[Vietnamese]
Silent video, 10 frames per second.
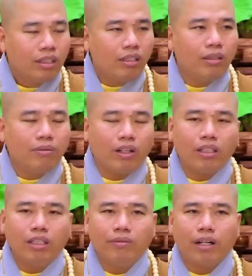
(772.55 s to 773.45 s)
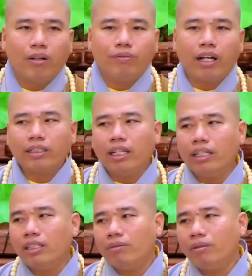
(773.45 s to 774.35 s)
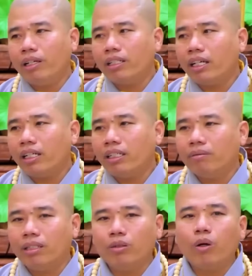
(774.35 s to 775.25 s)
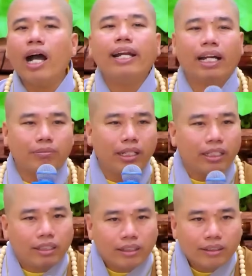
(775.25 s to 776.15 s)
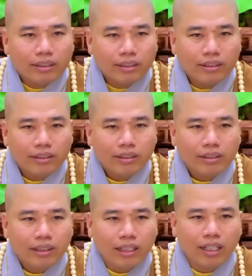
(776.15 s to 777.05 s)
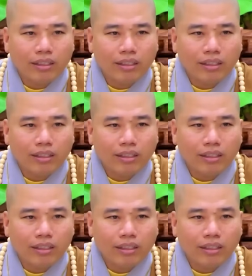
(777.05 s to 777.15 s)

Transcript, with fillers: Nếu như mọi người mà học Phật vậy thì quý vị thấy mình quá đặc biệt rồi, đúng